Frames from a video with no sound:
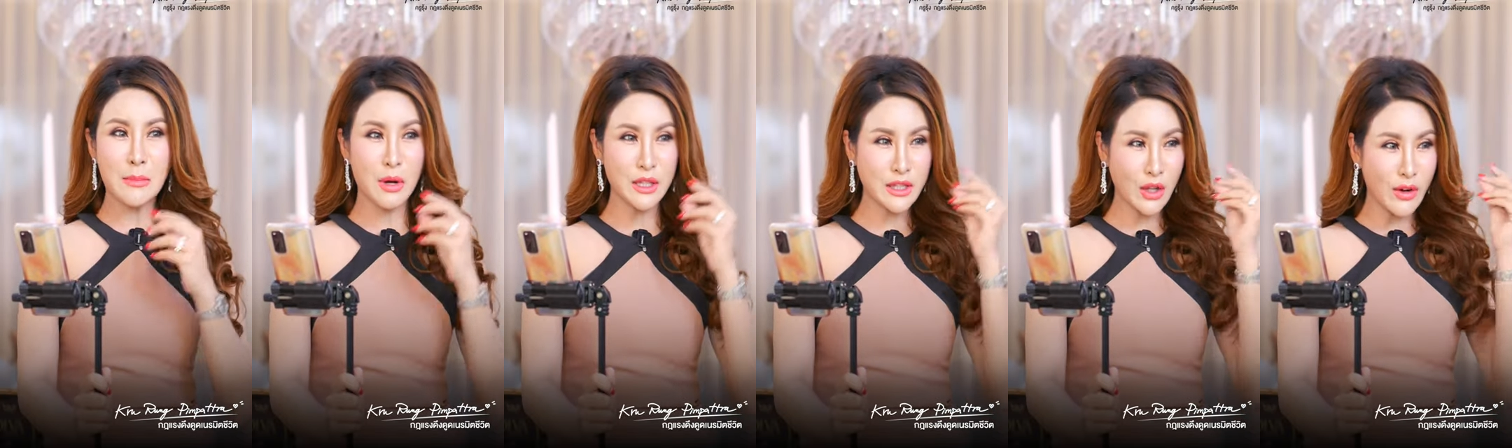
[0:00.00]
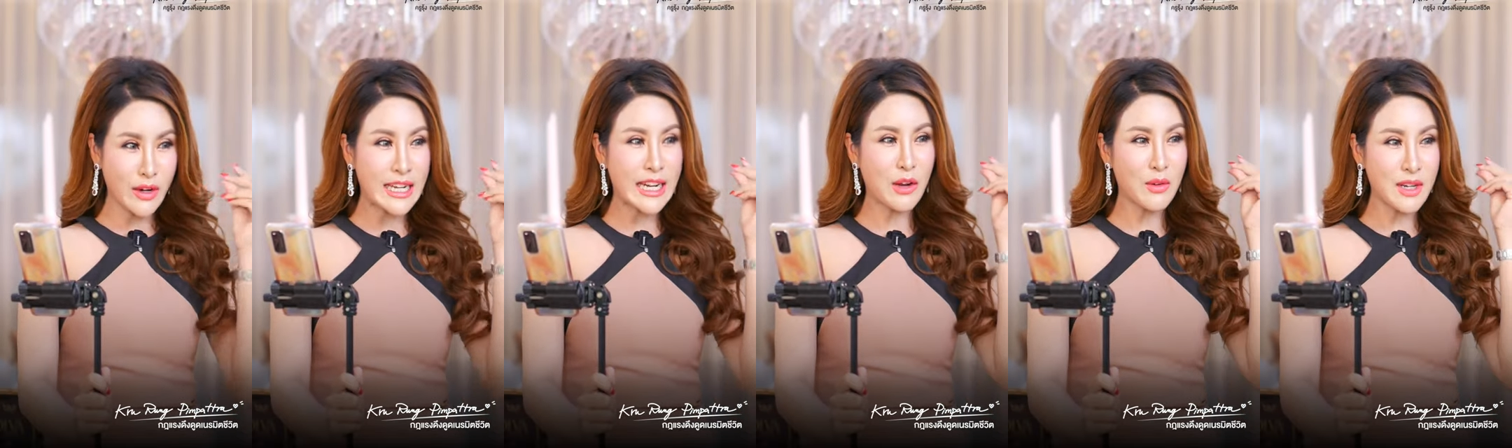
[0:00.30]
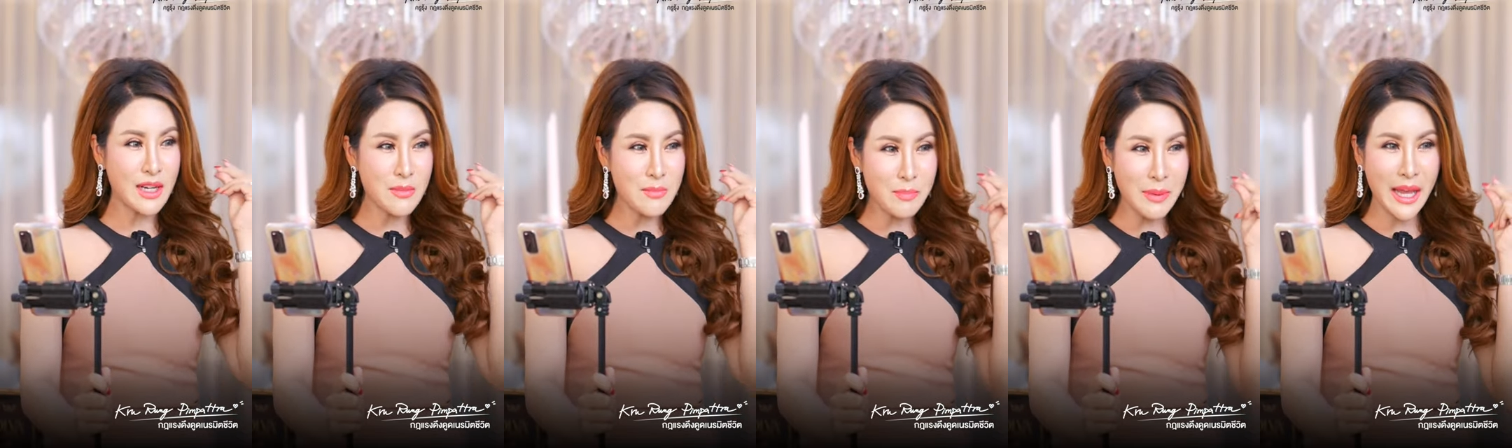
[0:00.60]
พอตอนนี้เรา
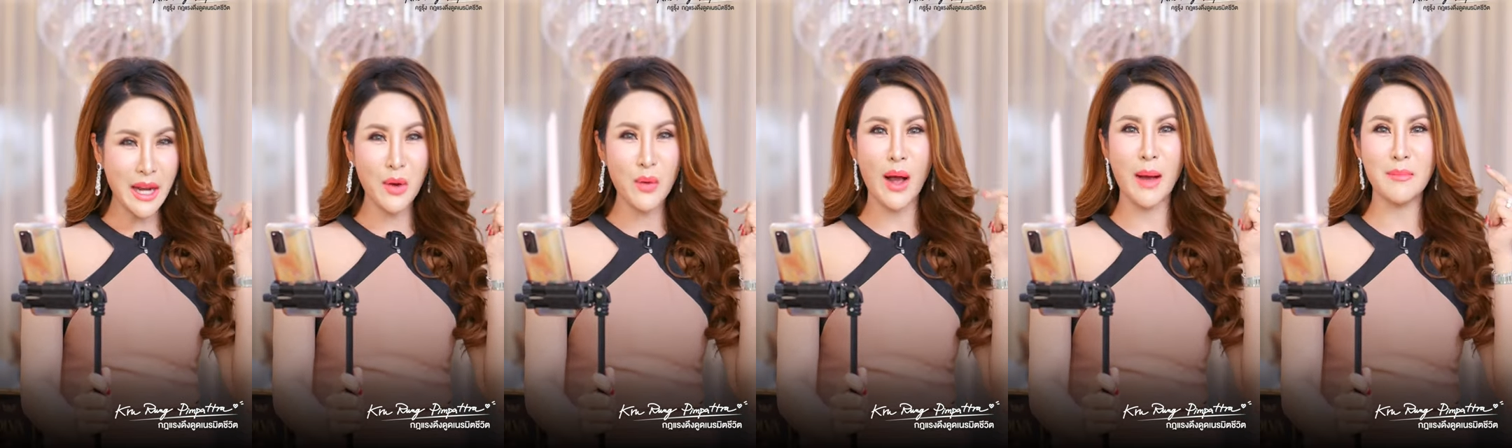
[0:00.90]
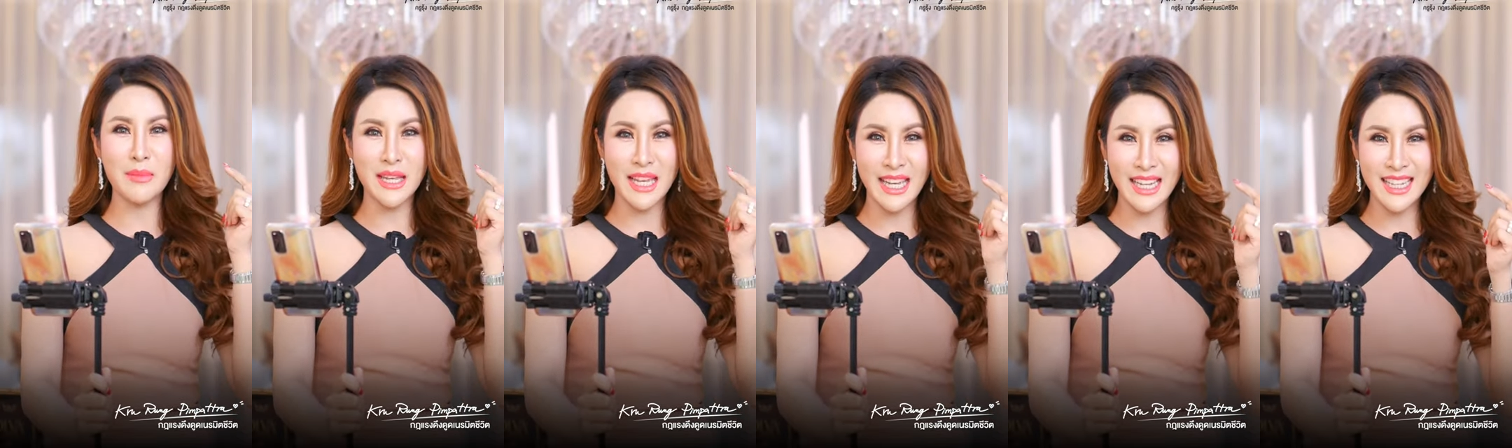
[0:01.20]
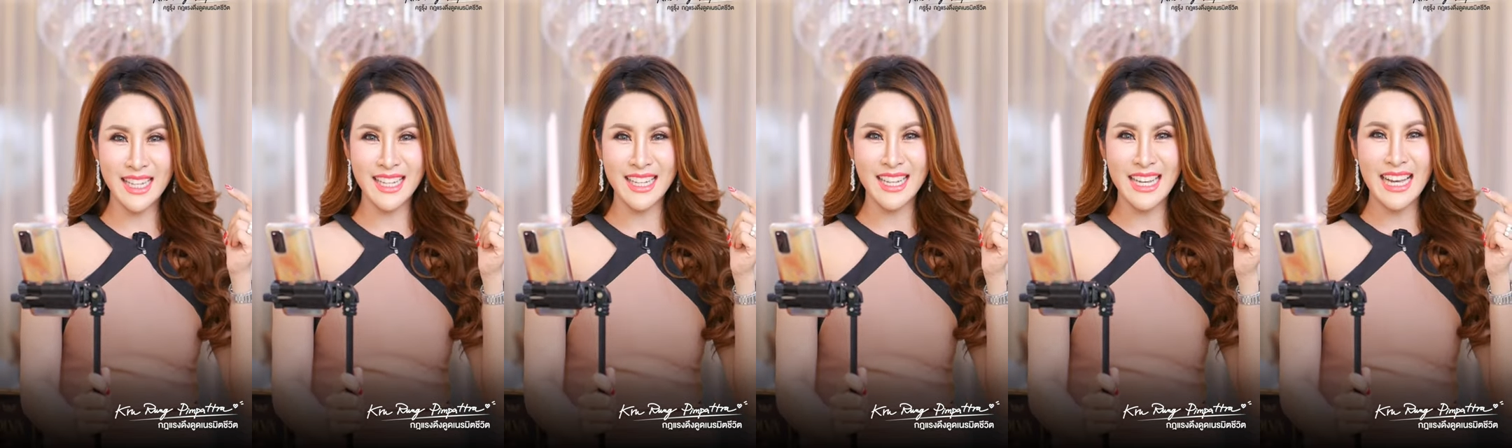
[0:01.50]
เริ่มเปลี่ยนความคิ
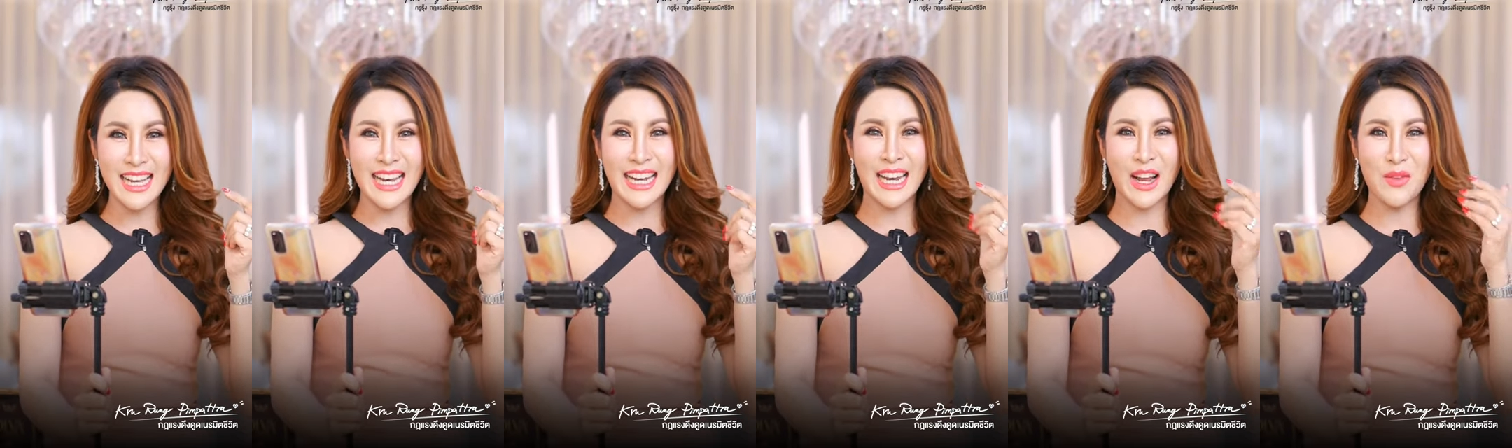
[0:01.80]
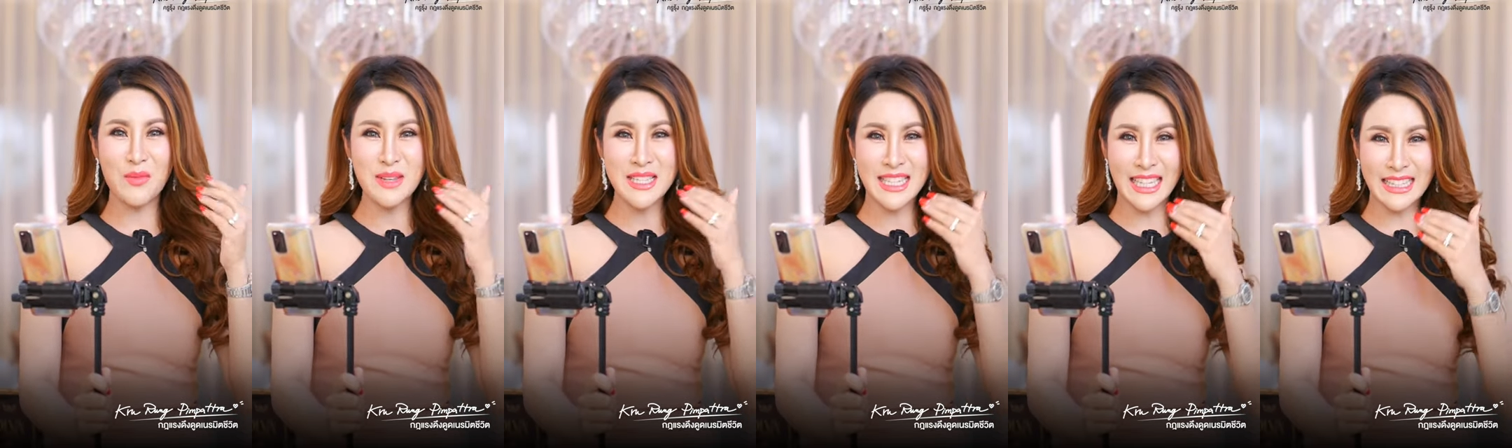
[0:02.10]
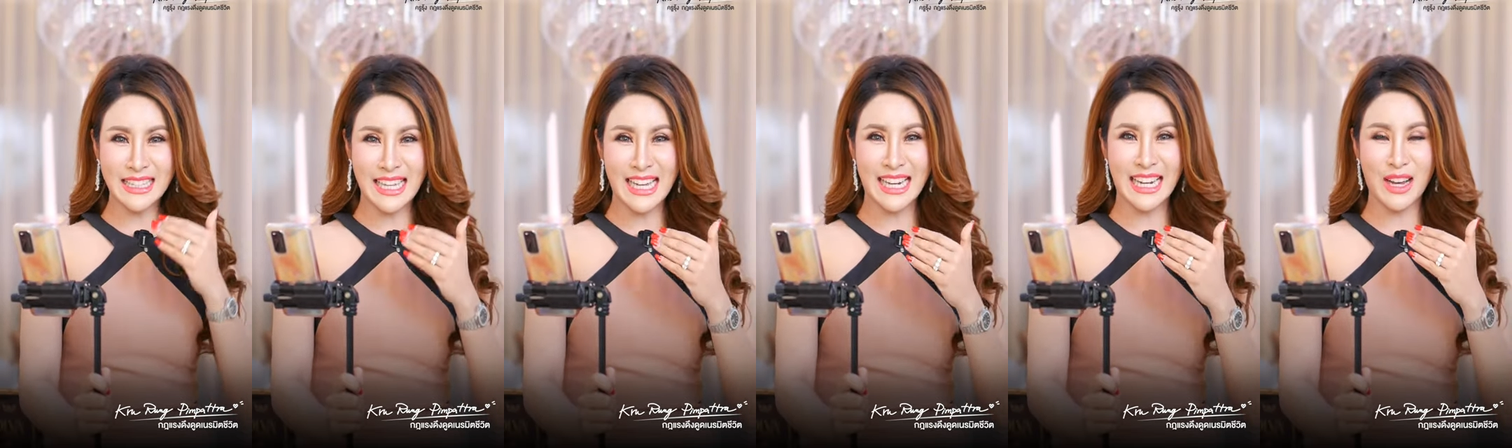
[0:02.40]
ด เรามีส
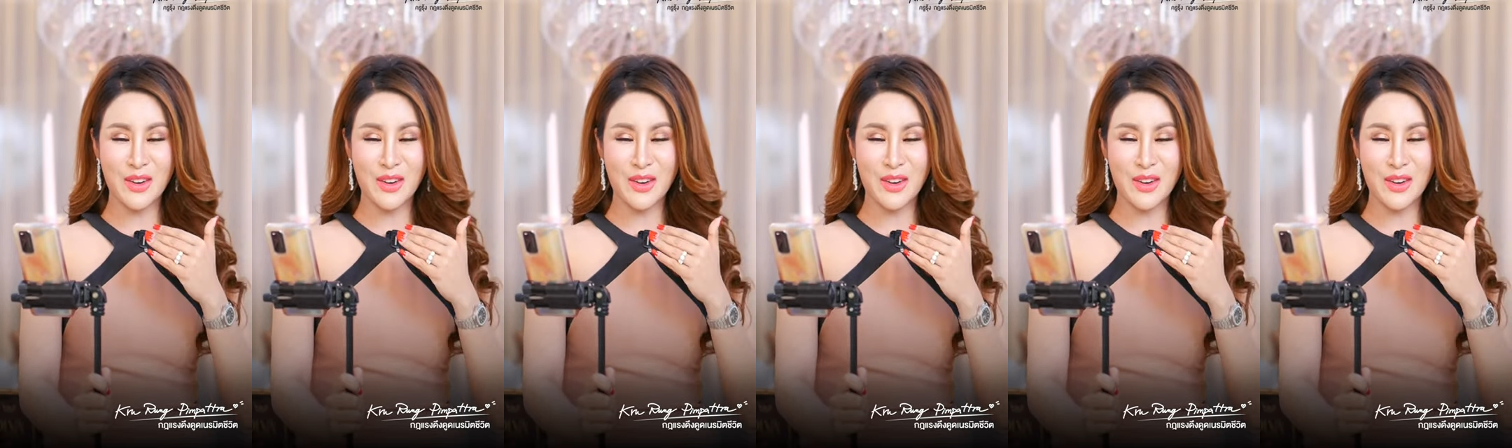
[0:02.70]
ติ